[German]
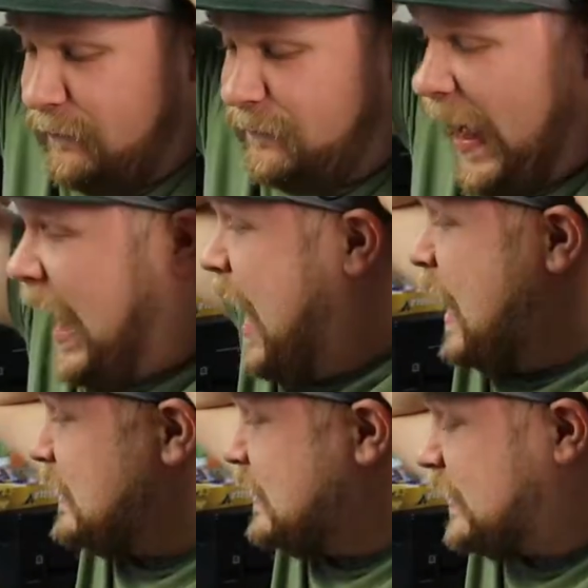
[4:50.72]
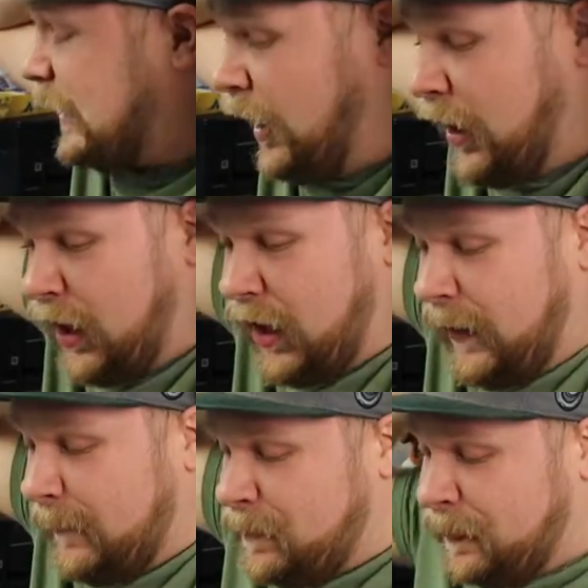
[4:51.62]
Was?
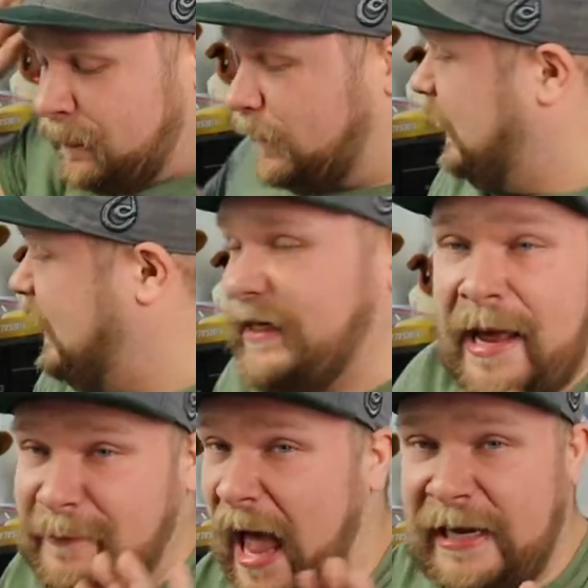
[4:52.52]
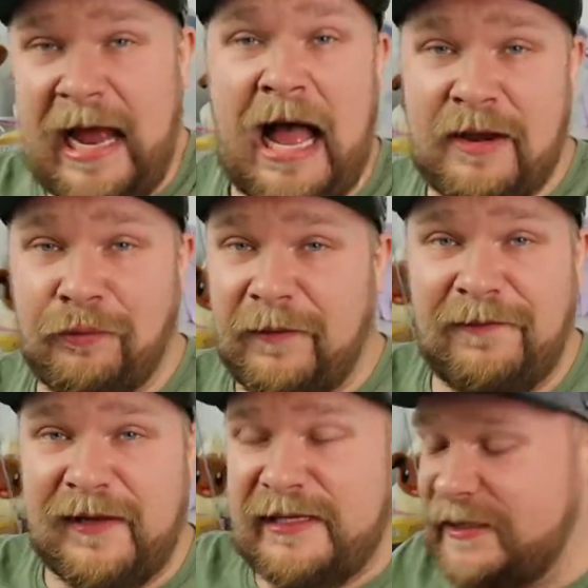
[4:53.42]
Ich habe keine Ahnung, wie
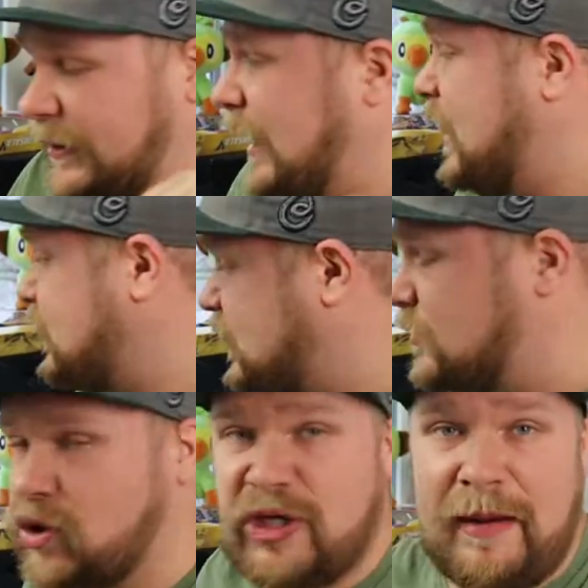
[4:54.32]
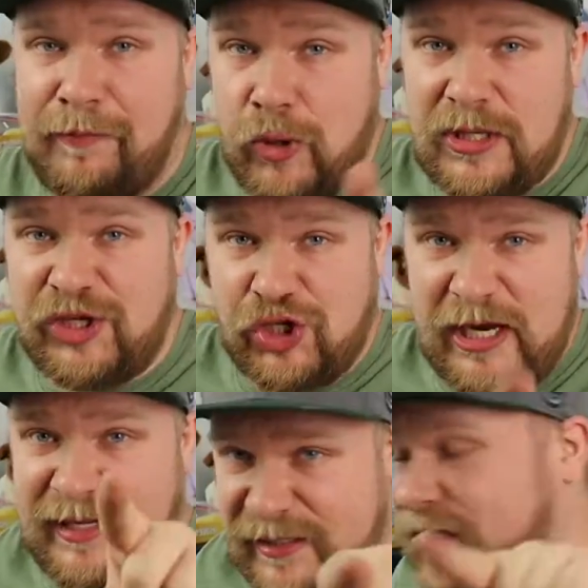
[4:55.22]
viel diese Karte zum Standpunkt des
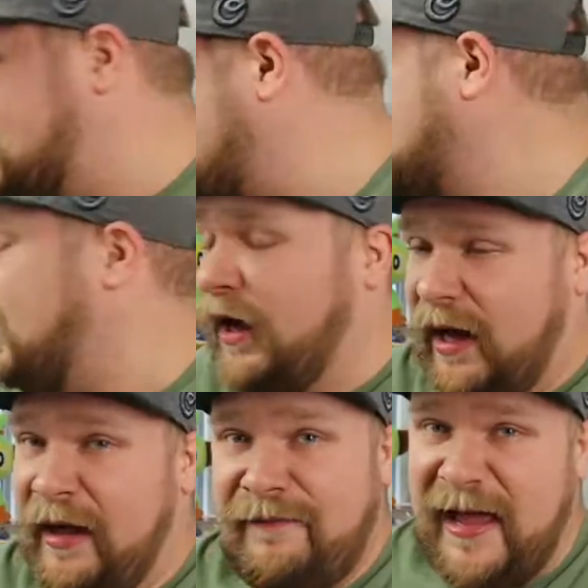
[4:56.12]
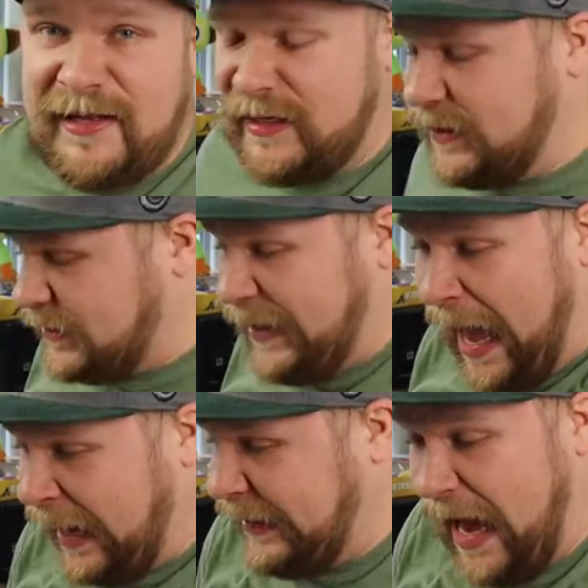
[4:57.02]
Schnitts ist. Äh, wert ist
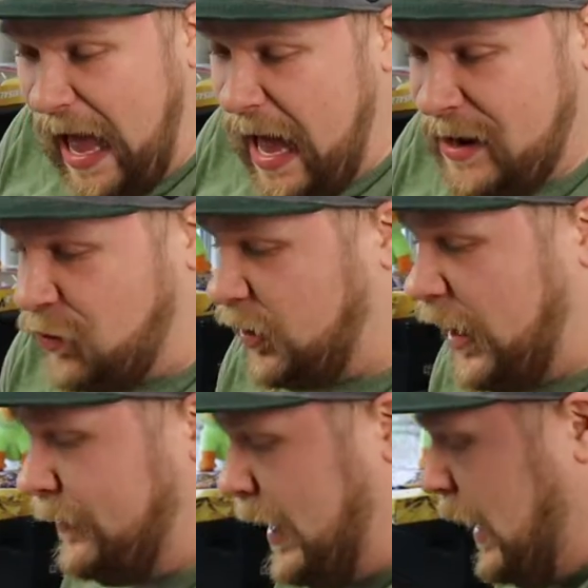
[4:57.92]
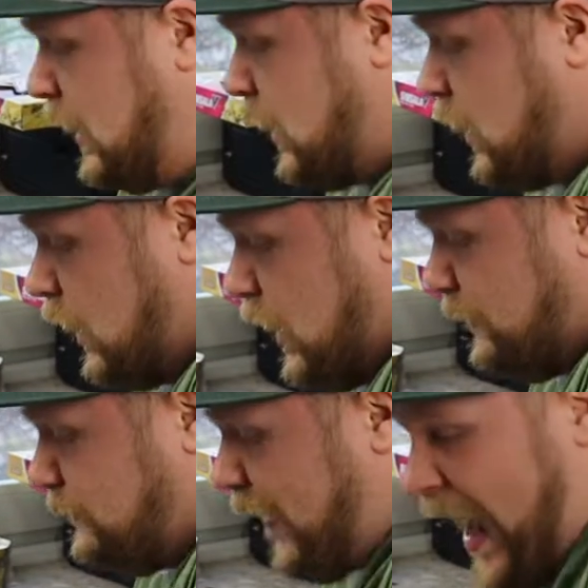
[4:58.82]
keine Ahnung, aber
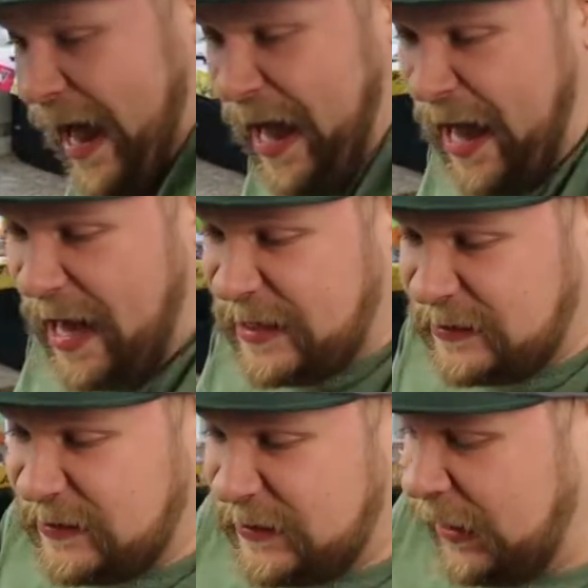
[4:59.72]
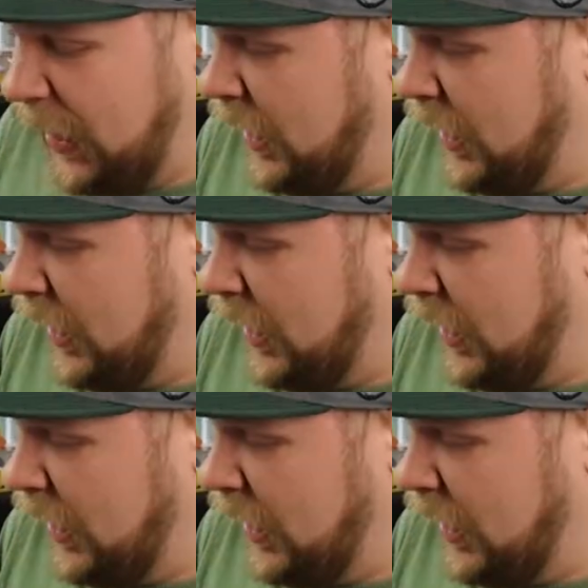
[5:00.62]
was?